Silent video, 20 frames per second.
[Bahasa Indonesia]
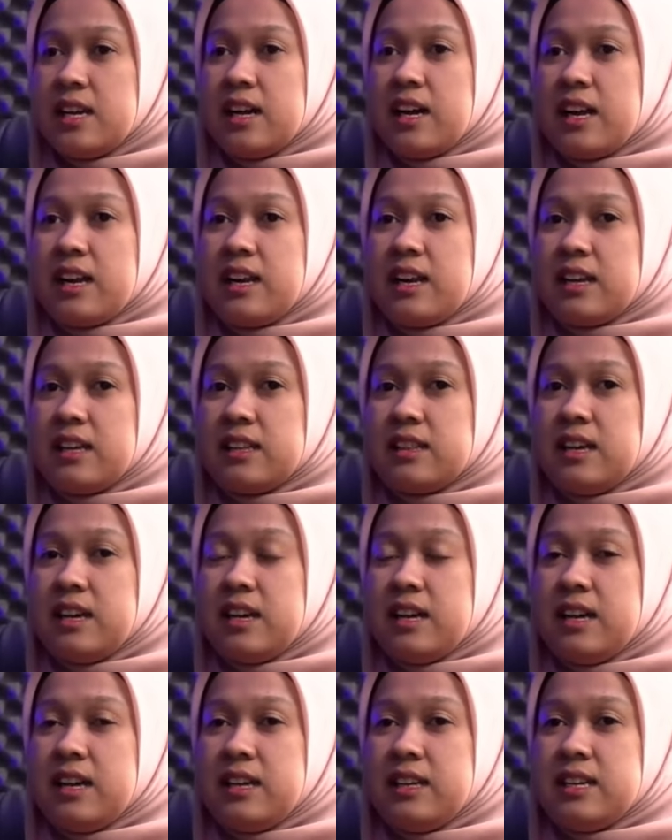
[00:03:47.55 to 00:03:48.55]
karena
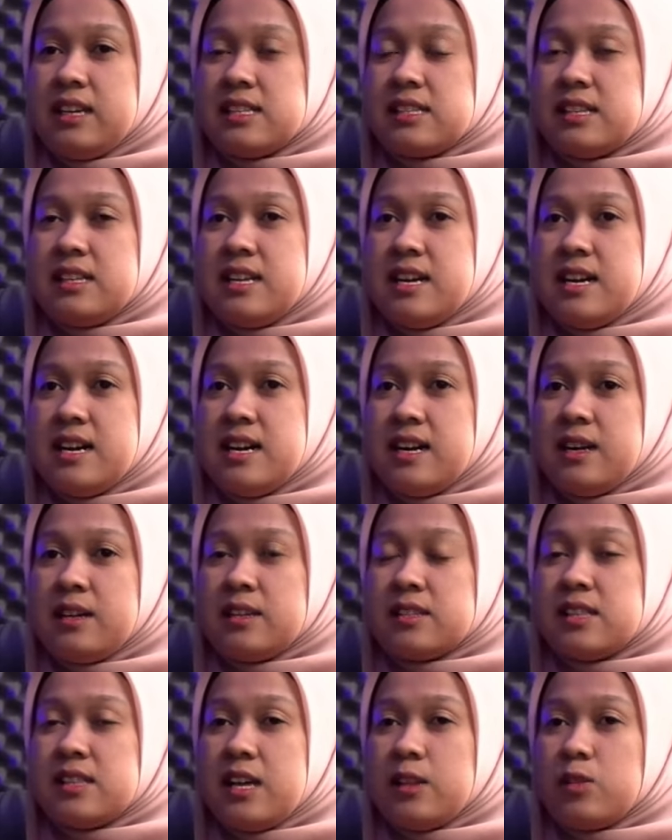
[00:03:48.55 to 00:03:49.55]
kita ya
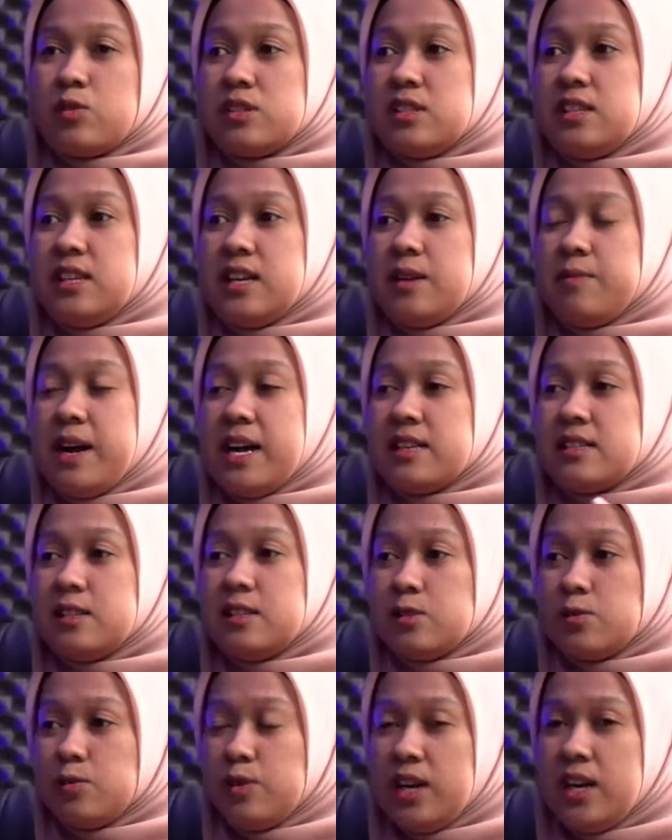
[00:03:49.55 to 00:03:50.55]
sedang statusnya
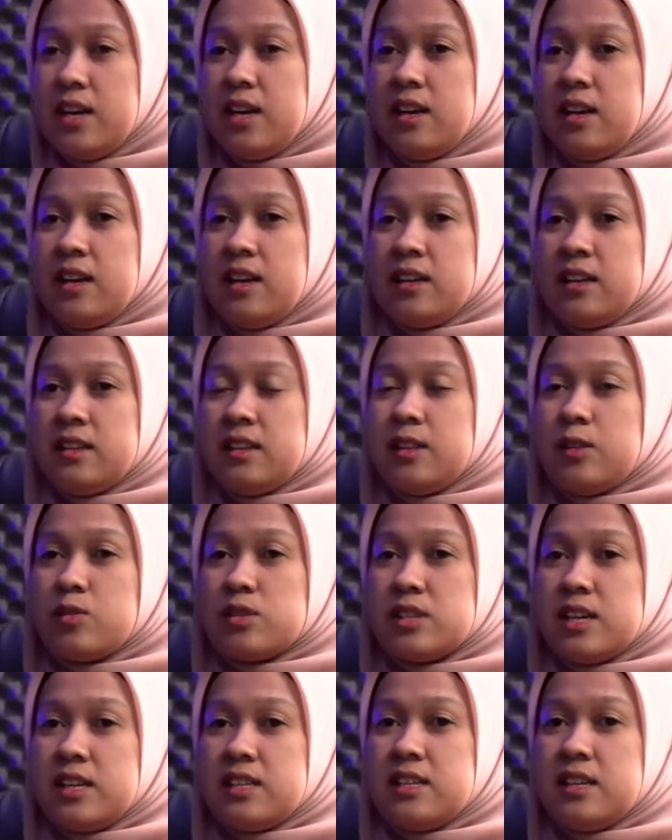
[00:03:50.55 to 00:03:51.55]
mahasiswa tentu
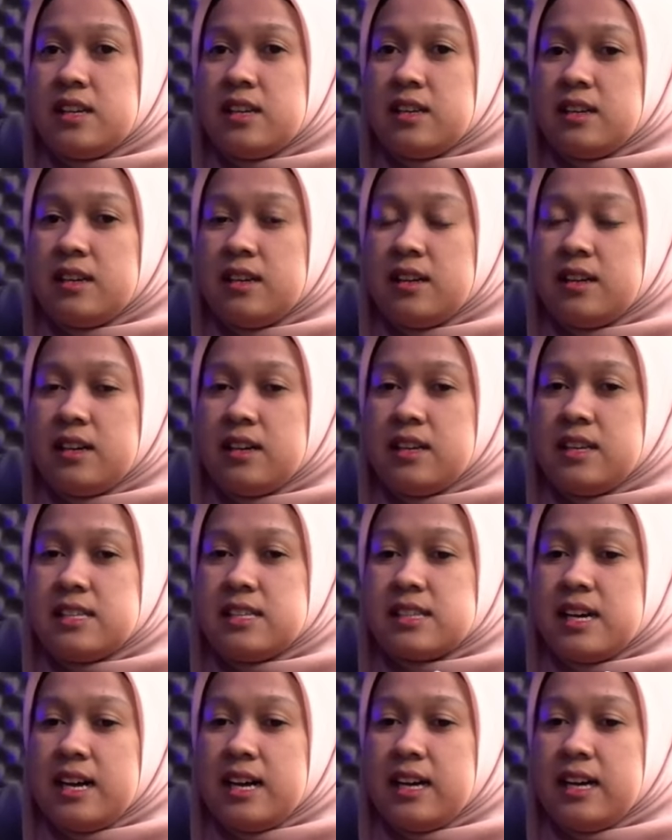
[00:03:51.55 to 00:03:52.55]
saja uh, di
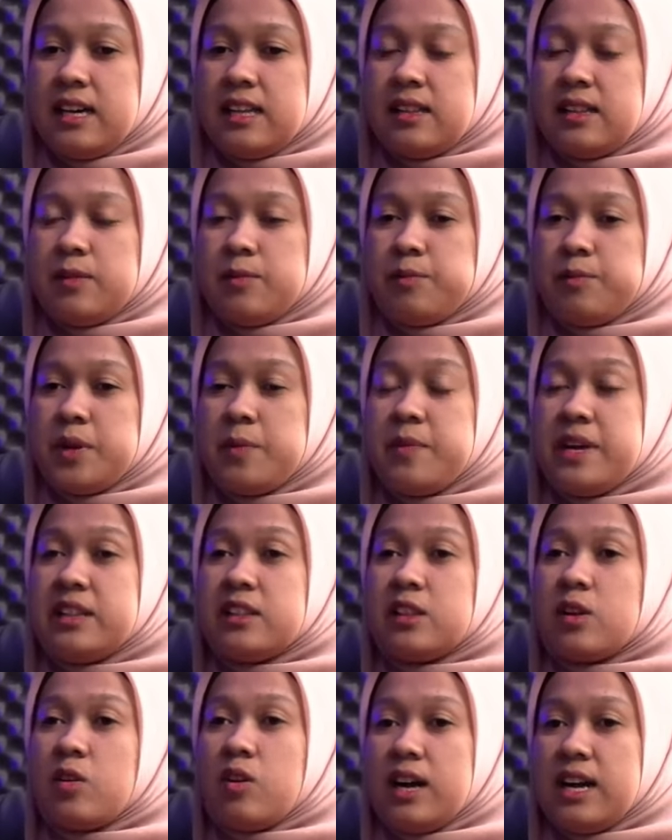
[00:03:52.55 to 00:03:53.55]
saat
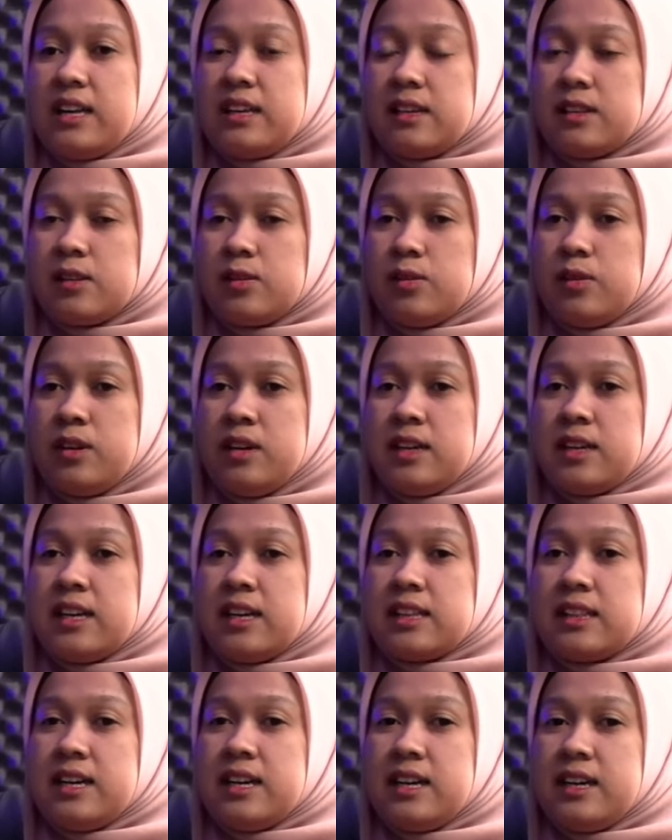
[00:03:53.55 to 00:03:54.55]
berbentrokan gitu
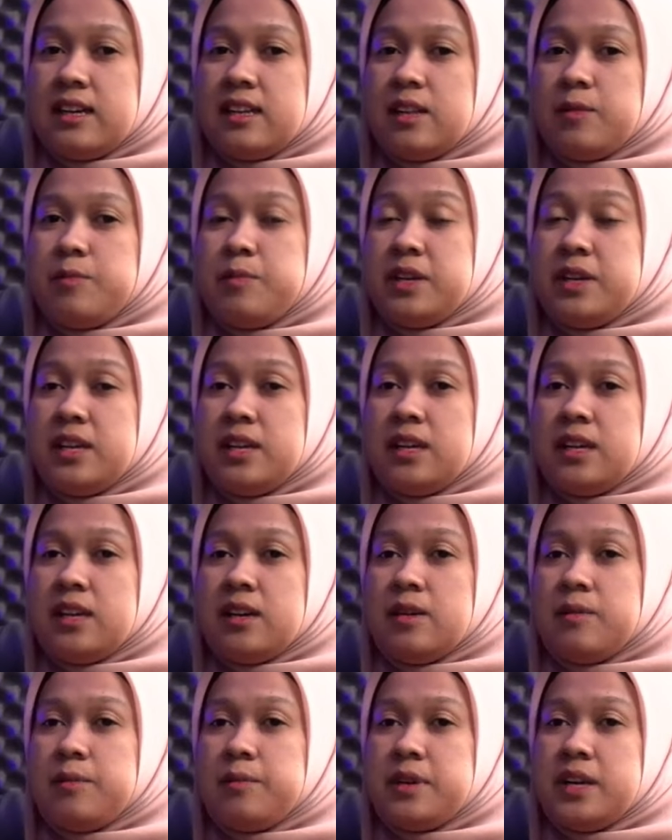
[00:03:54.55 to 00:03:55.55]
kita lebih
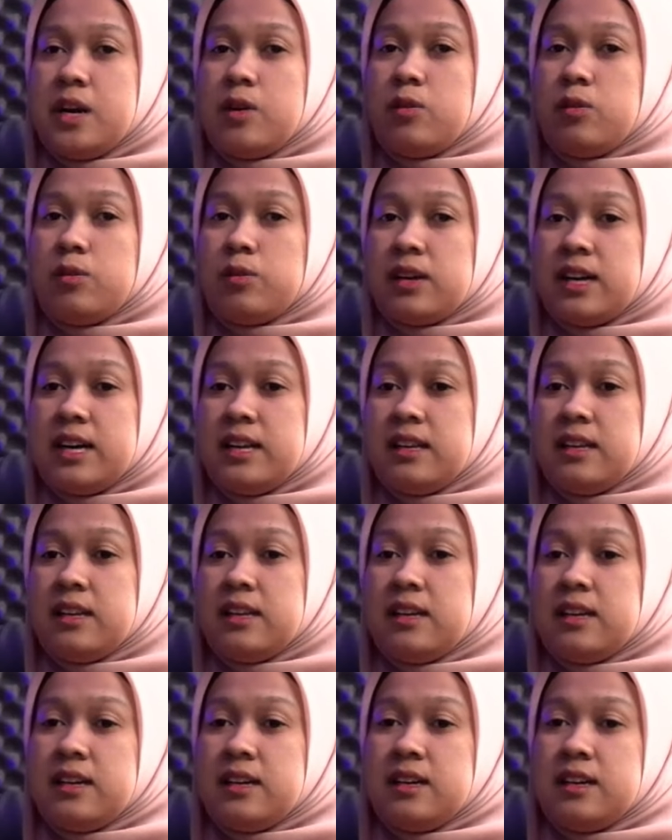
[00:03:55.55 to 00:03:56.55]
mendahulukan
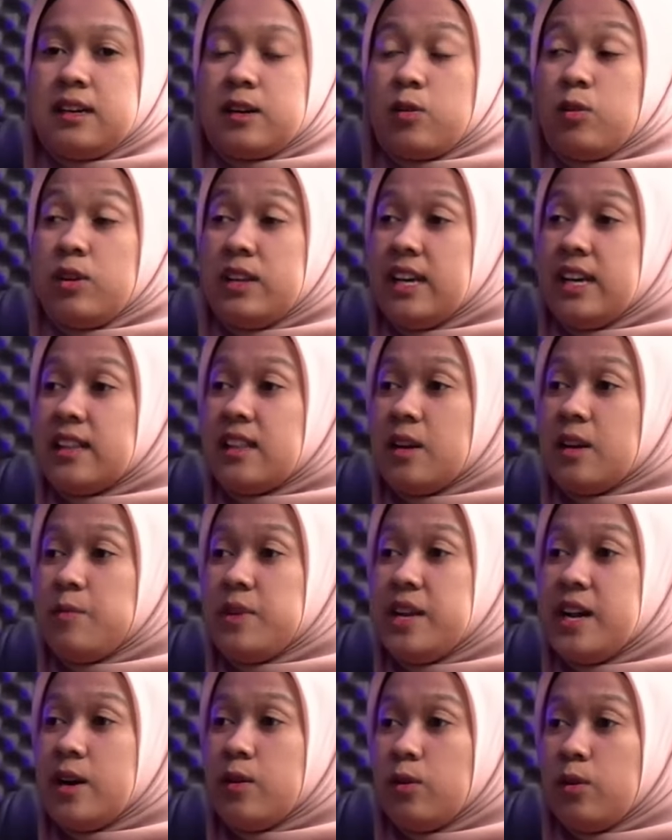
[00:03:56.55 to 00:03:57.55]
uh, kuliah
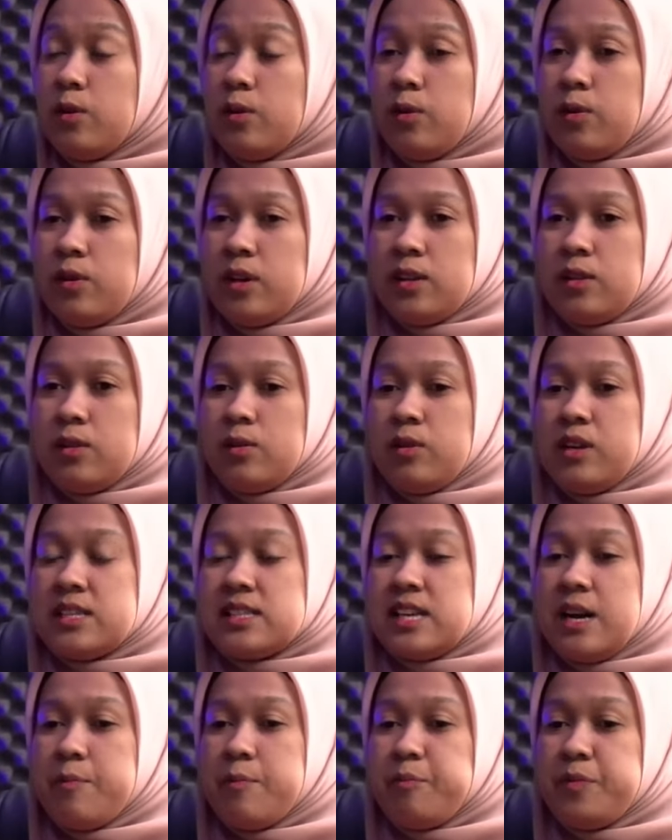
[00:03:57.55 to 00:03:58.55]
terlebih dahulu gitu di
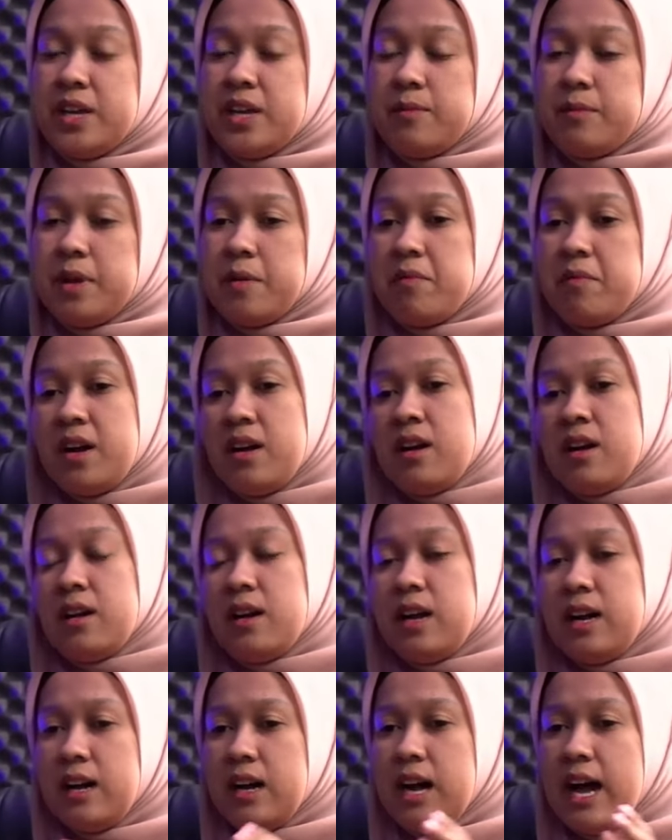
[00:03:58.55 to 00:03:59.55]
samping memang
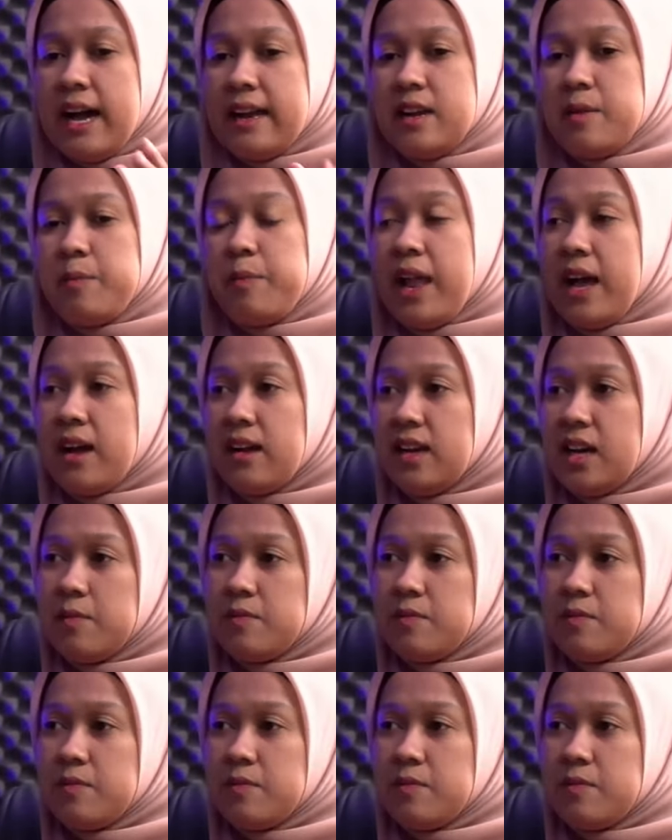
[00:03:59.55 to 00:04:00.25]
uh, ada pelanggan